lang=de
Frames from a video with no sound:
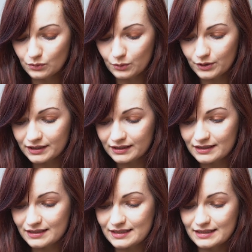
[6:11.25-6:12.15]

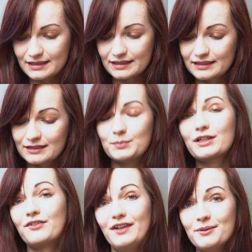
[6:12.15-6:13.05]
und sie sind
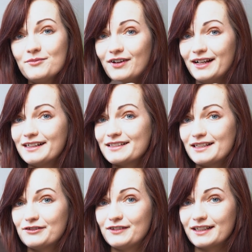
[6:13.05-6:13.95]
bequem, weil
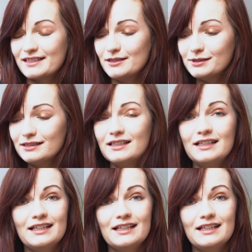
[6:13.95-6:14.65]
sehr flexibel.